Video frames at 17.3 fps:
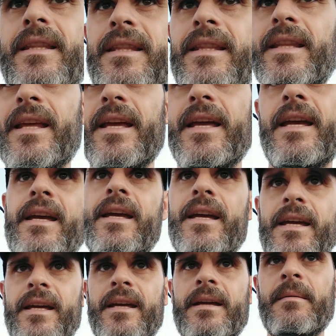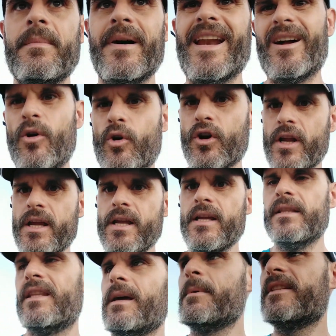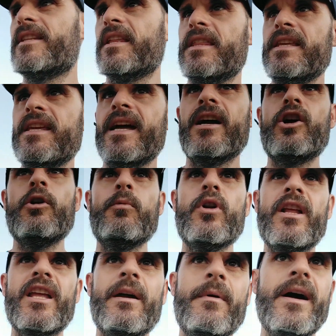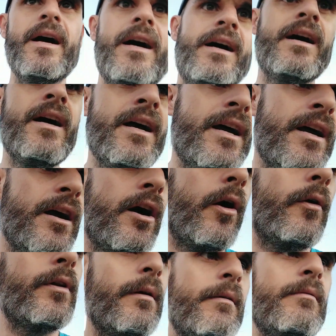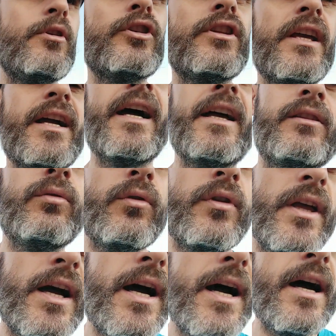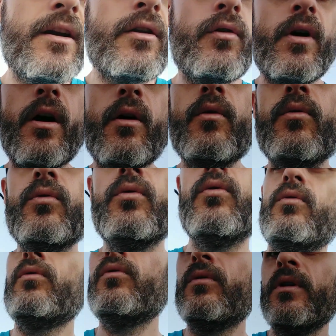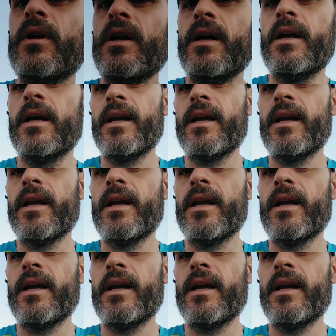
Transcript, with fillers: de para correr, te apetecía, es como el que va a una biblioteca a estudiar o a un...